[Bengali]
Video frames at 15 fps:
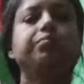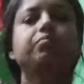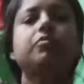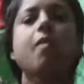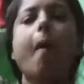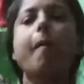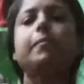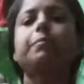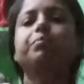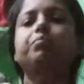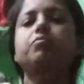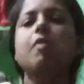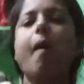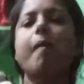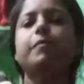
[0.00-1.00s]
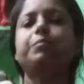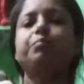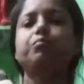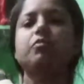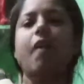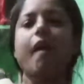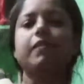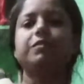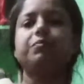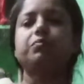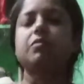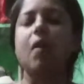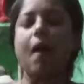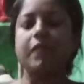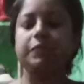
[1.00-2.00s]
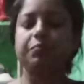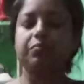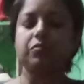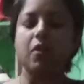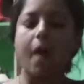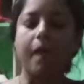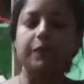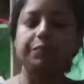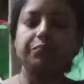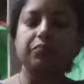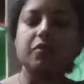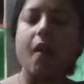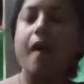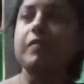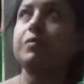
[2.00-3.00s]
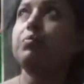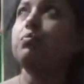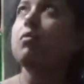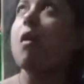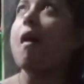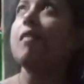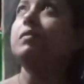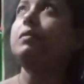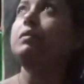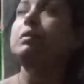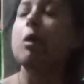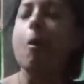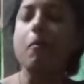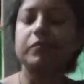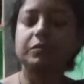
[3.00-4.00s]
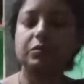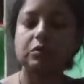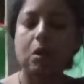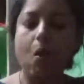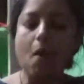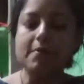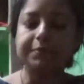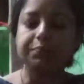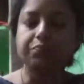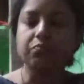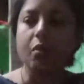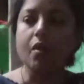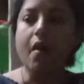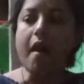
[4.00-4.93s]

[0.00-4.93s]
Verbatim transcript: খেতে ওদের খাওয়া দাওয়া কমপ্লিট আজকে ওদের খাওয়া দাওয়া কমপ্লিট হয়ে যায়